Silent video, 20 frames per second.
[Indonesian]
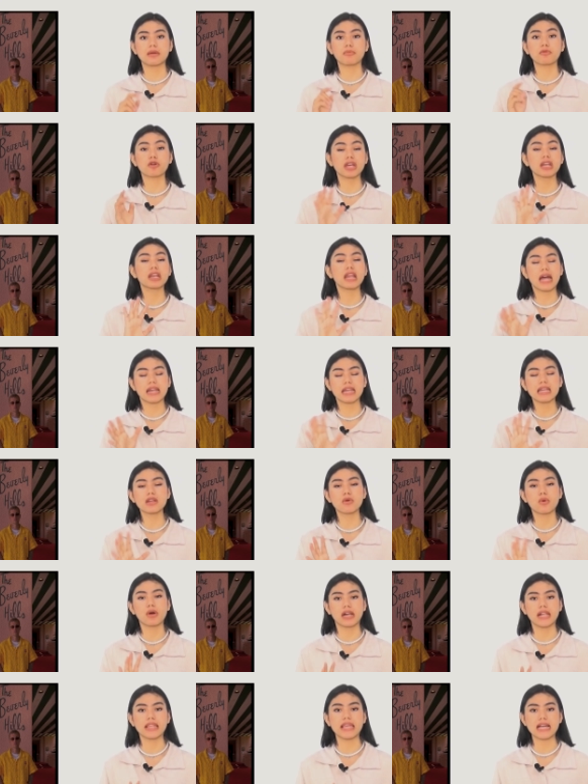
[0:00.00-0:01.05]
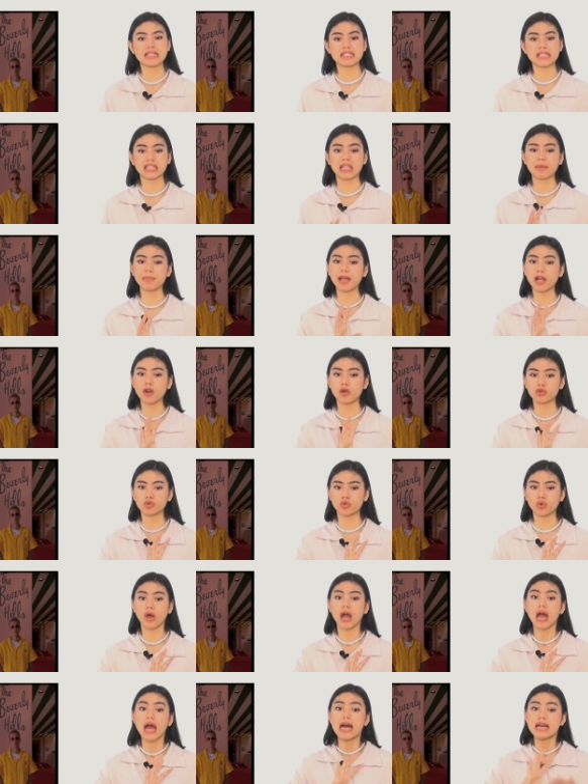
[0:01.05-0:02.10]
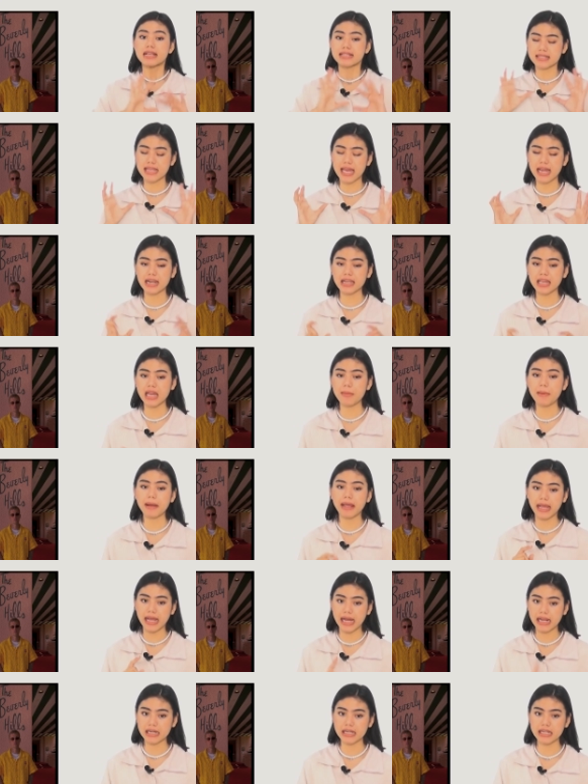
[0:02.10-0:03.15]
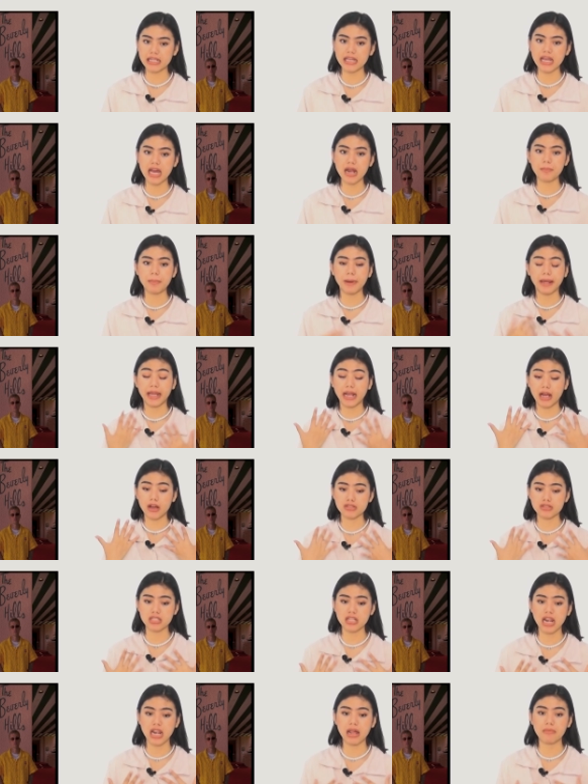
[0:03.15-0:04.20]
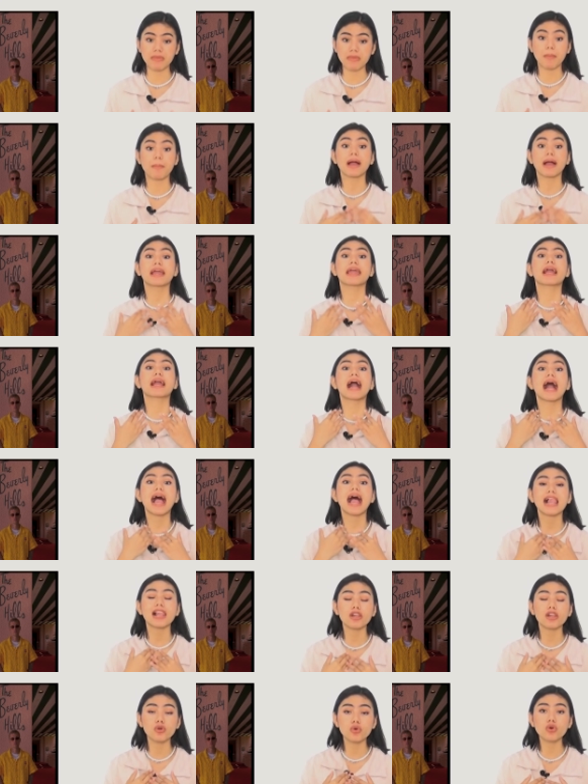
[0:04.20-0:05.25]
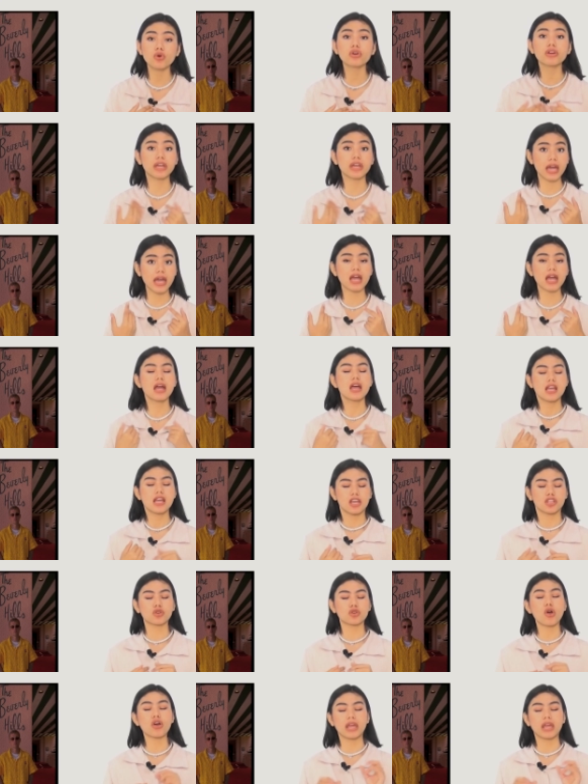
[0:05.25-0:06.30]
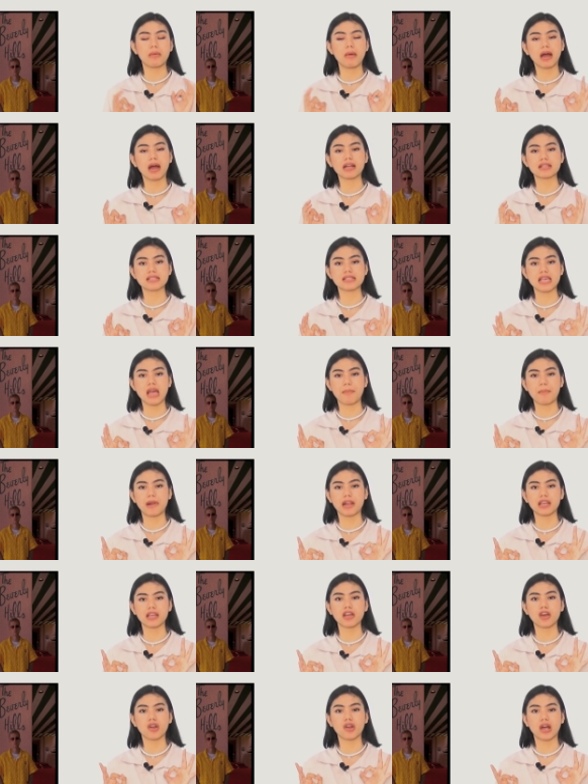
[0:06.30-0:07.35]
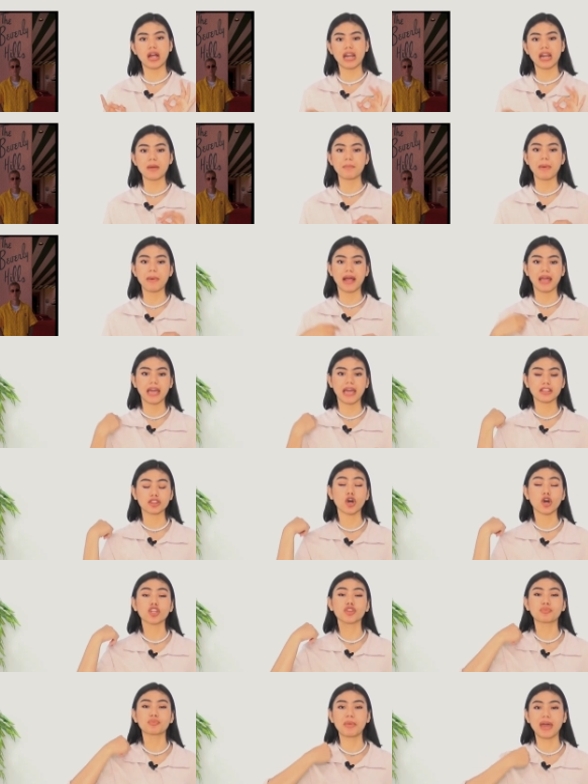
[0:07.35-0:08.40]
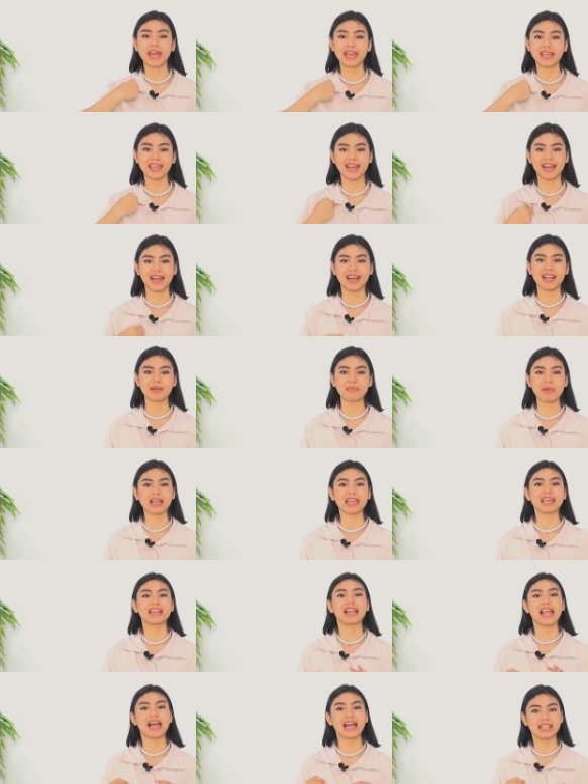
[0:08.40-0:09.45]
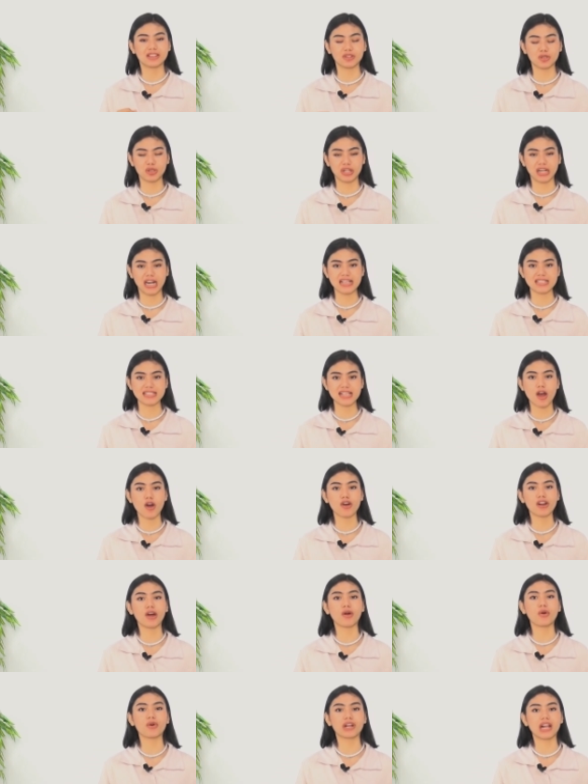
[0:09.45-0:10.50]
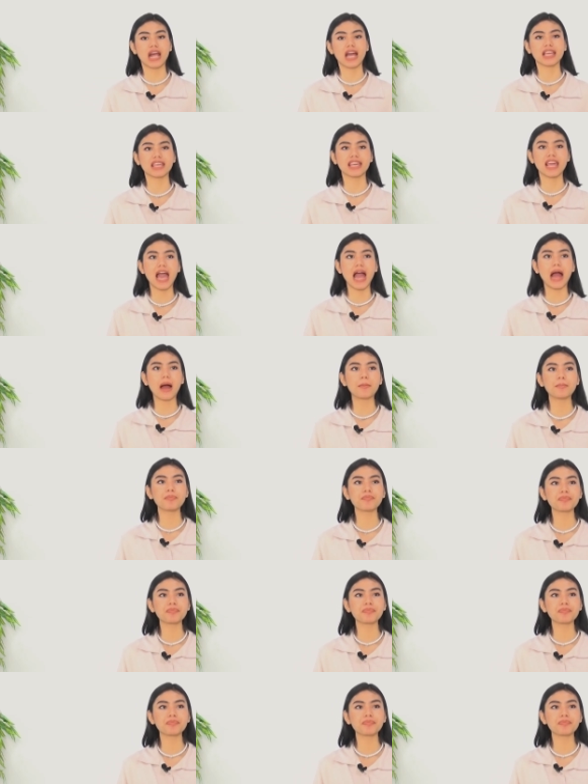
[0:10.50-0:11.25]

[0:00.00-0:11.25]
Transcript: Mungkin ada di warnanya aja, tapi kalau untuk stylenya pakai cardigan, pakai kaos di dalamnya, pakai kalungnya itu oke okay banget sih. Apalagi kalau kalian pakai tote bag ya kan makinlah tuh kerasa orang-orang yang